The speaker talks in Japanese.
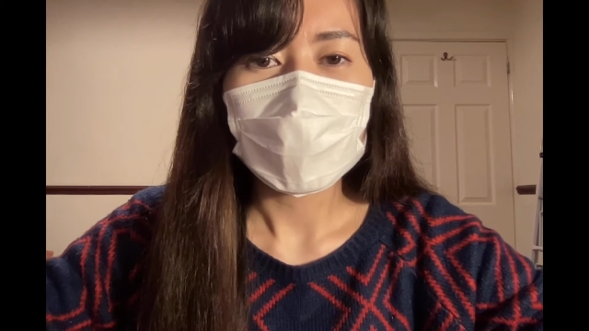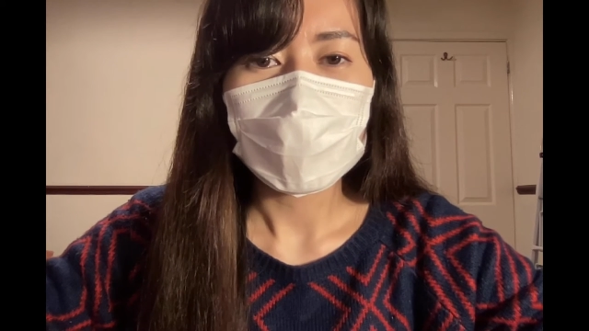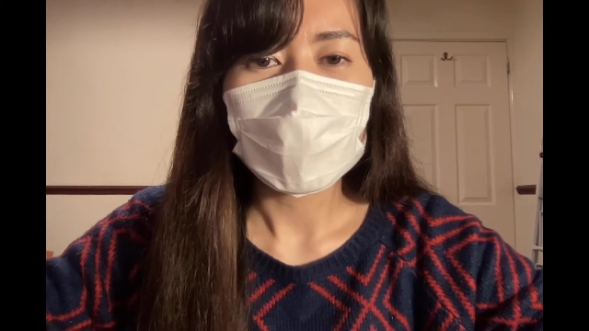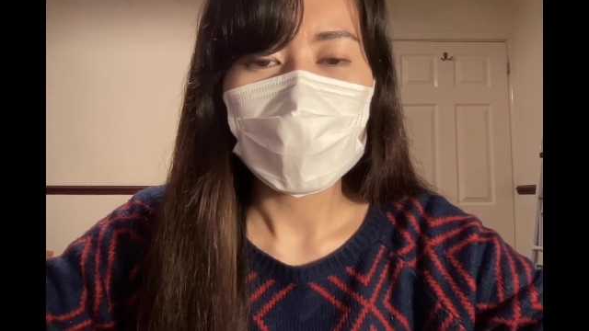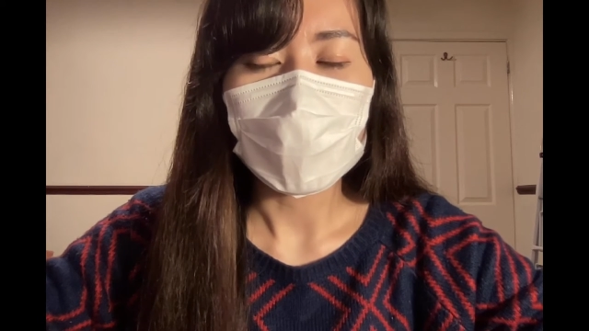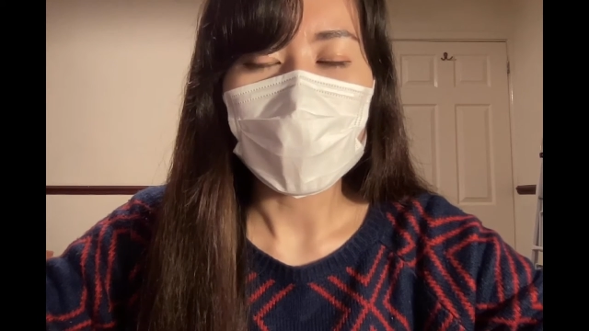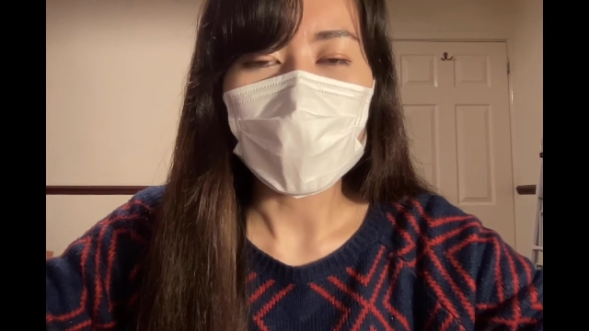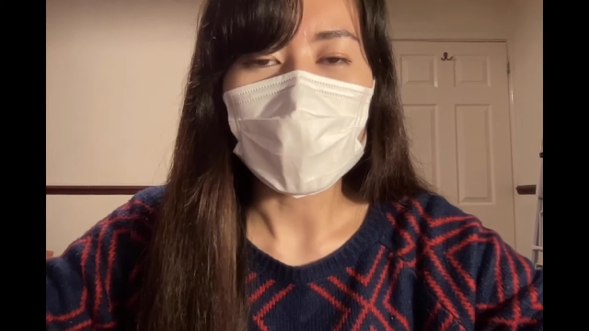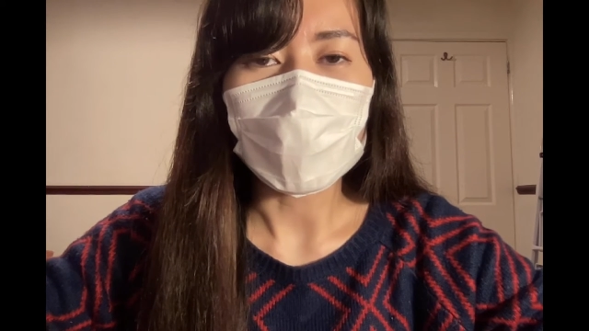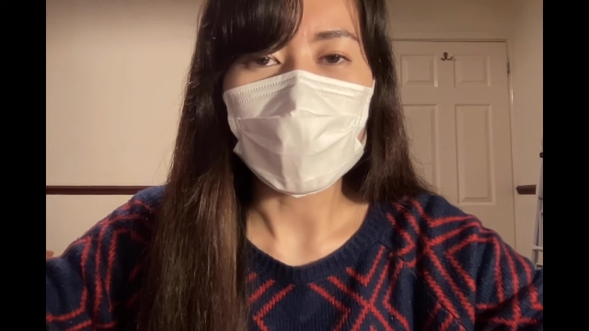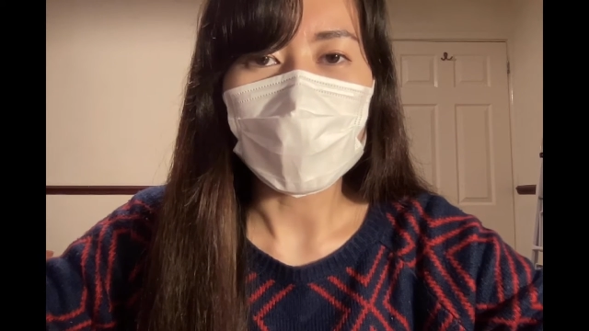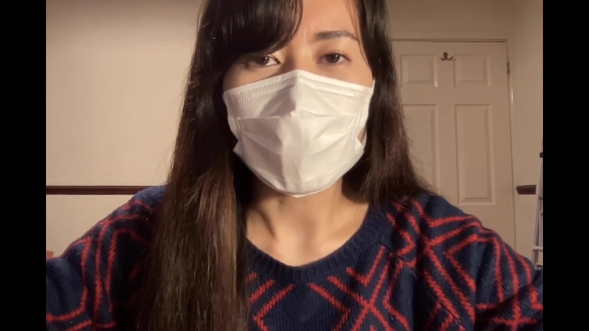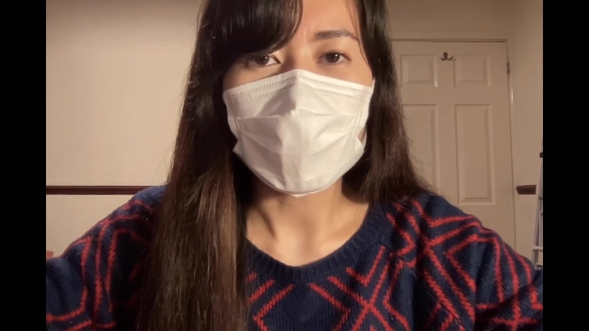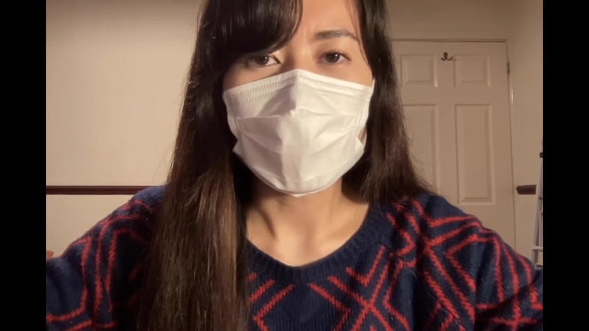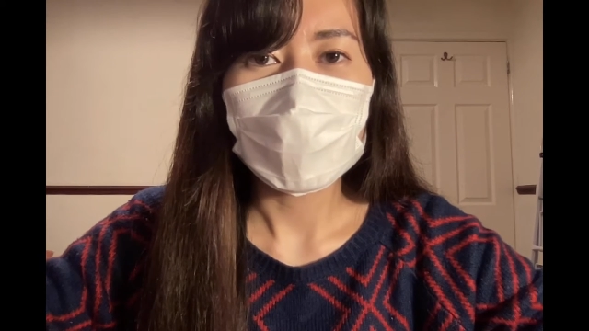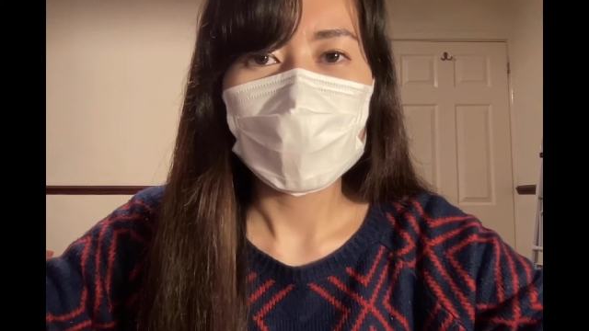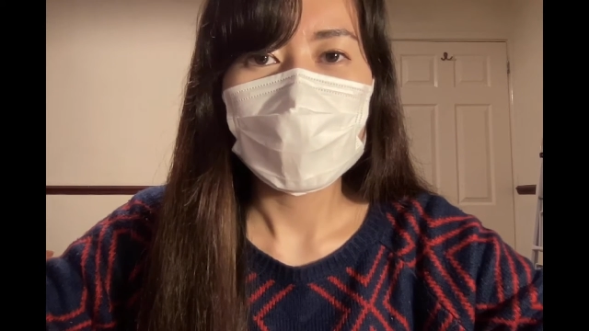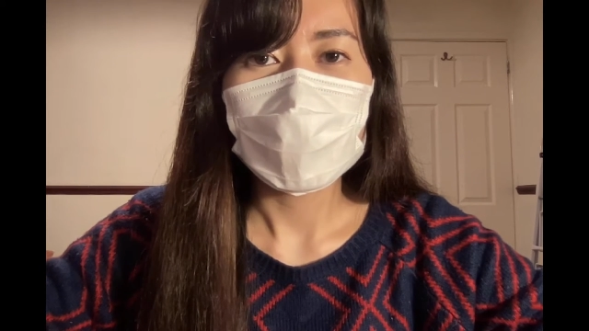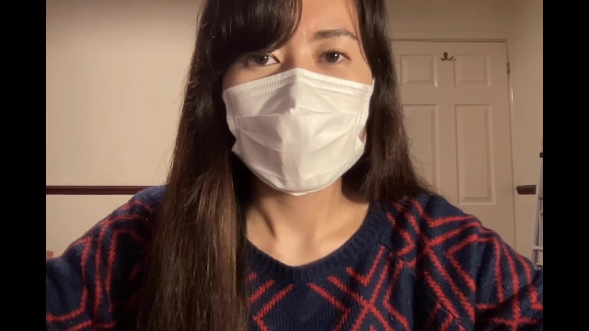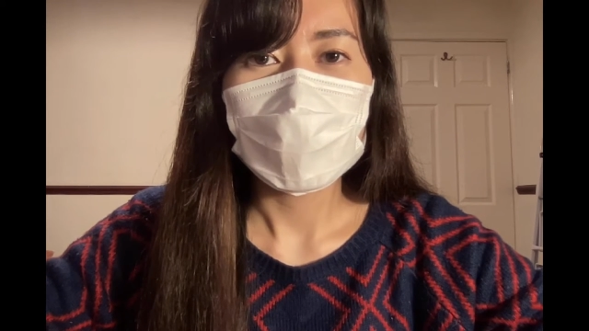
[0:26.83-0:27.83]
ご飯を
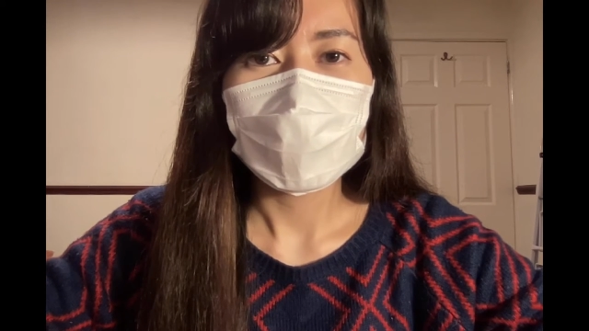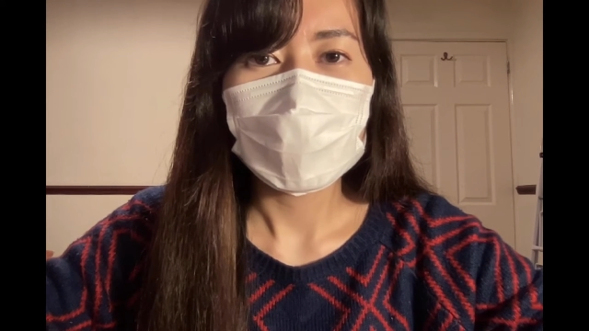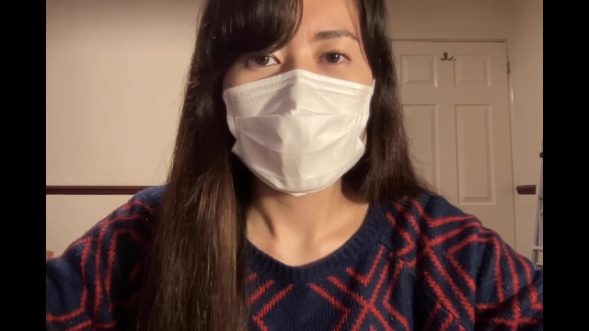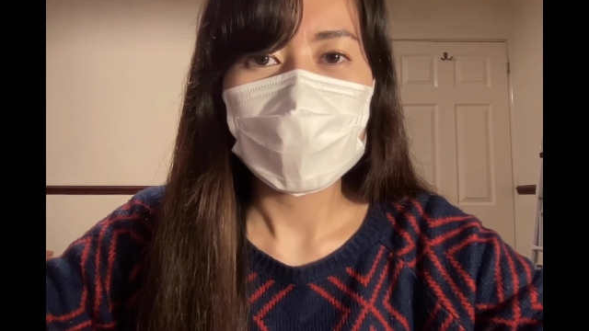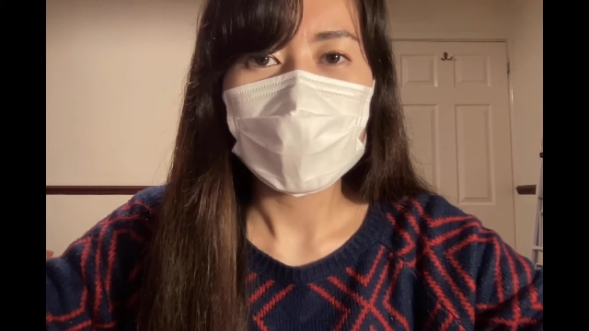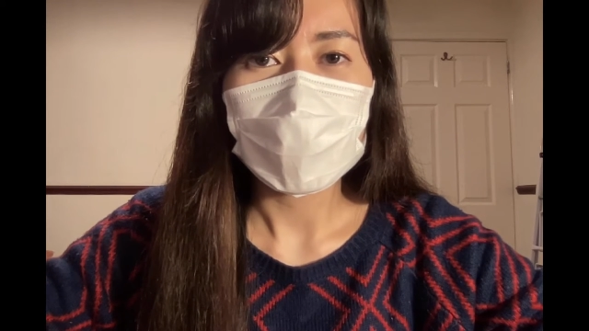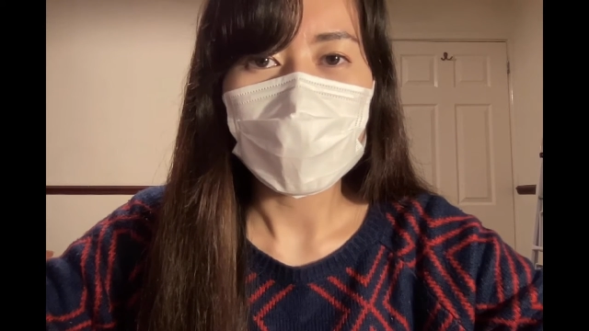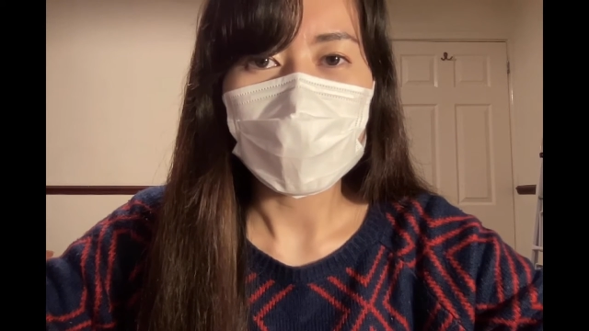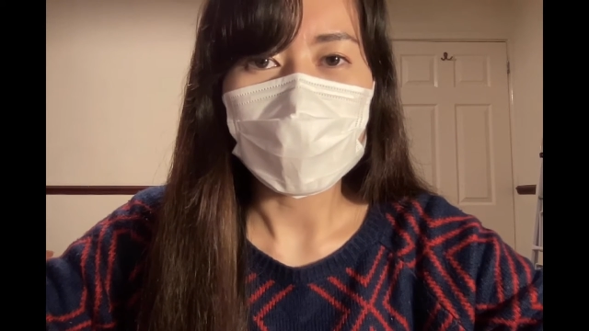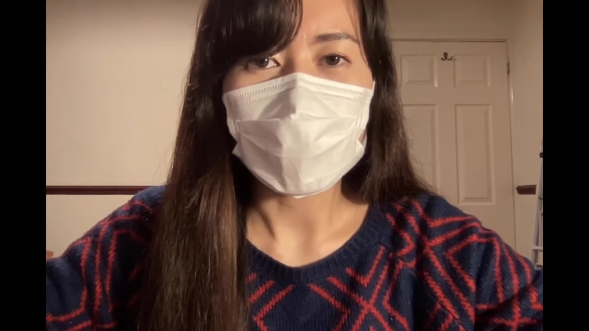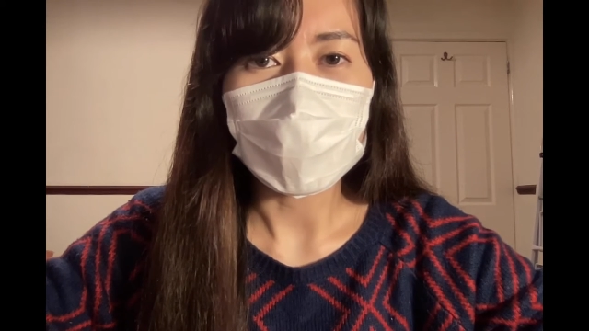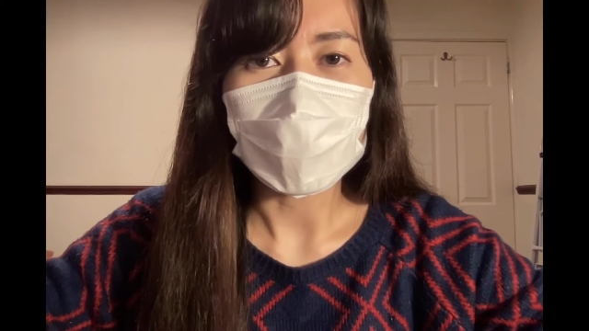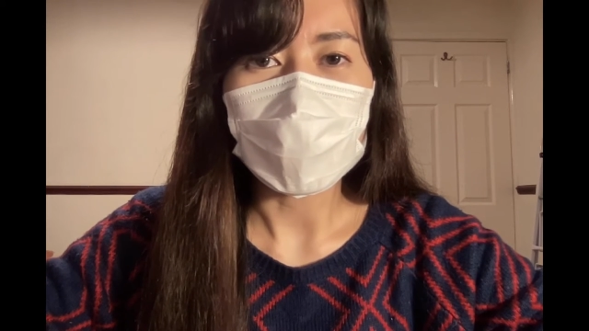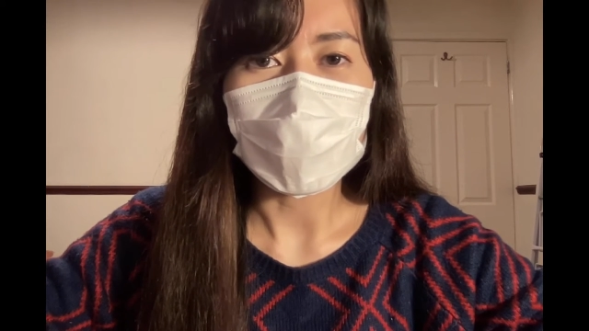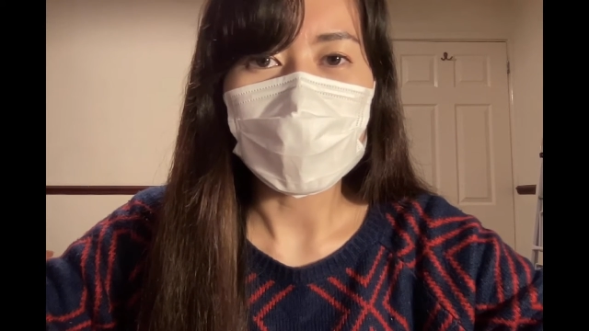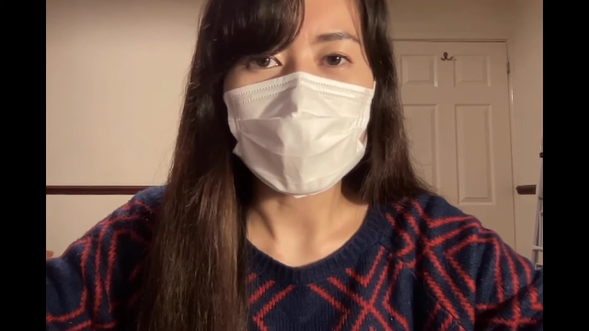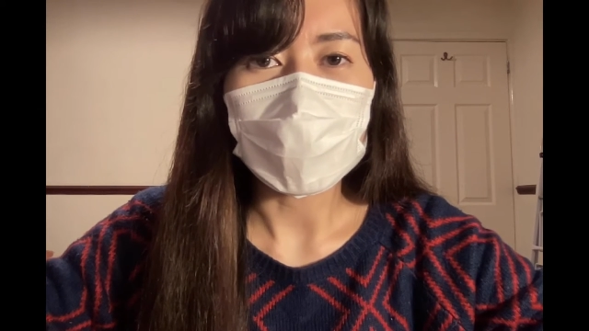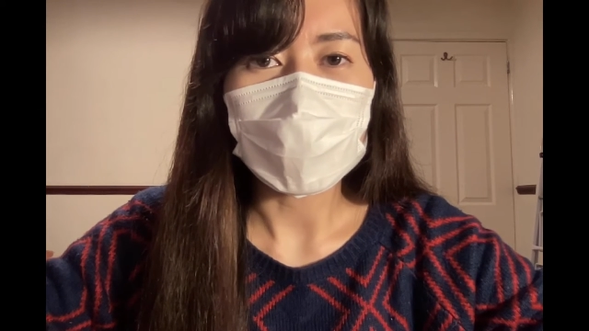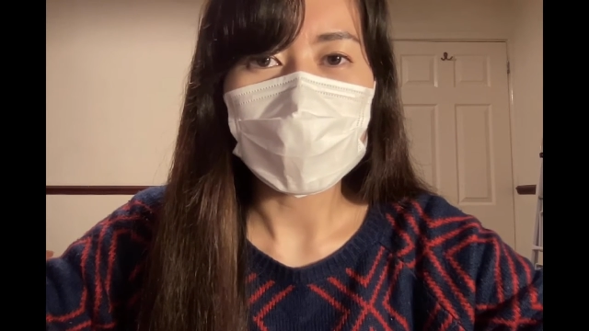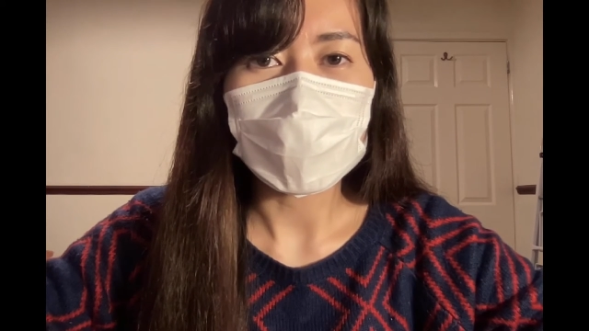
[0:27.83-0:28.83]
食べて
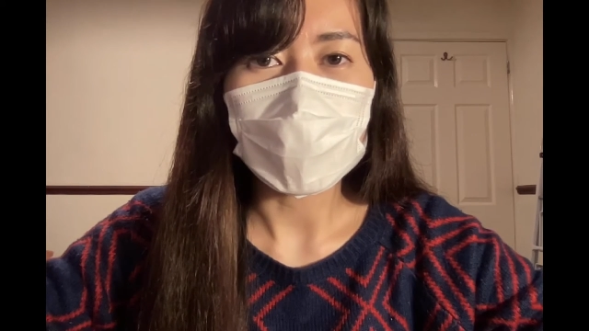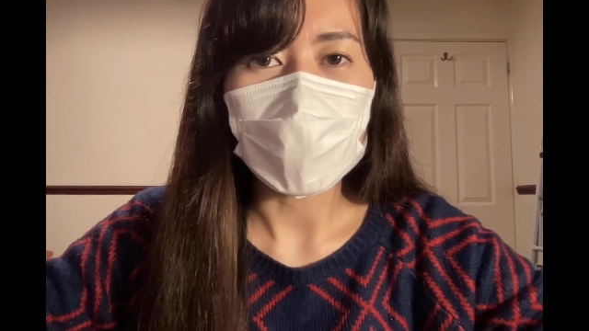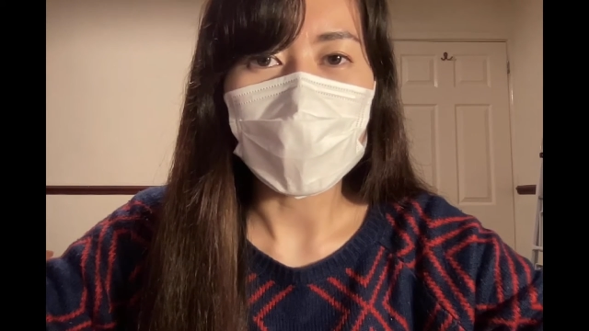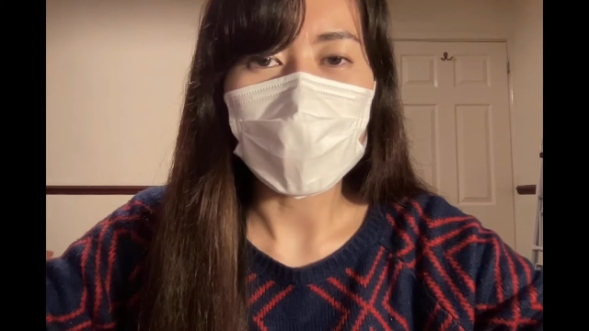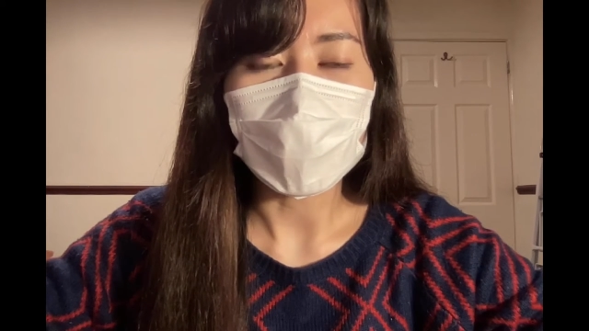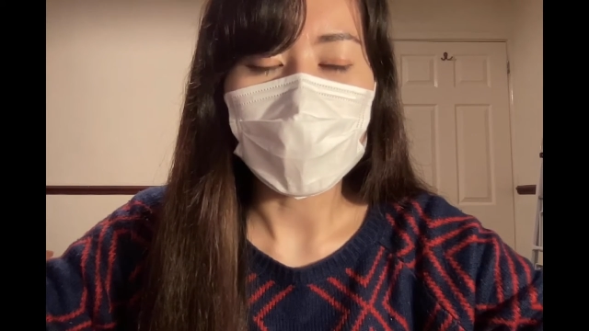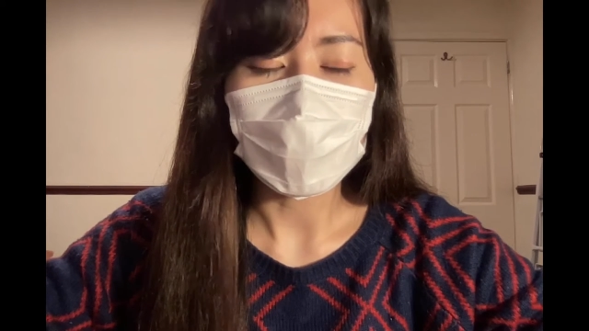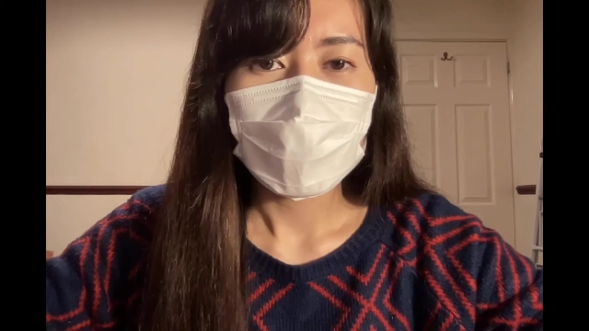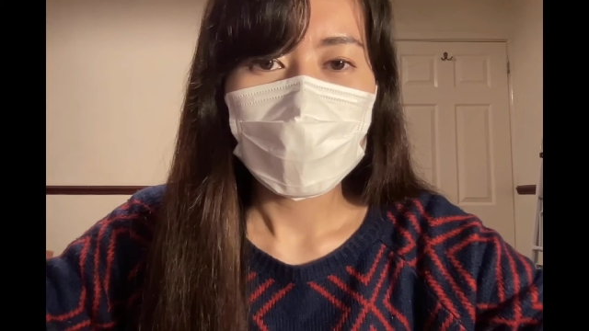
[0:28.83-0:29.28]
きました。